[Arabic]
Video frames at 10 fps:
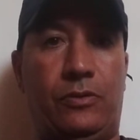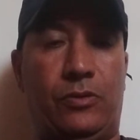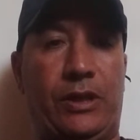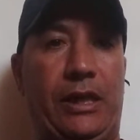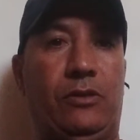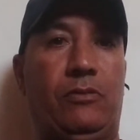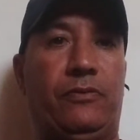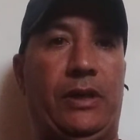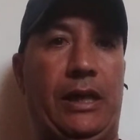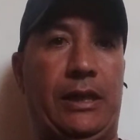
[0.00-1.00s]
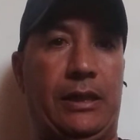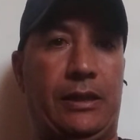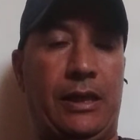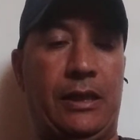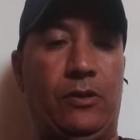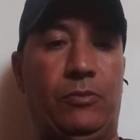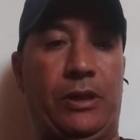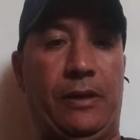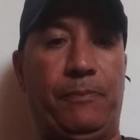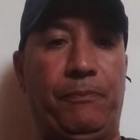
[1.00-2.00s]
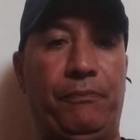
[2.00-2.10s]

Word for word: تساعدهم في الحياة اليومية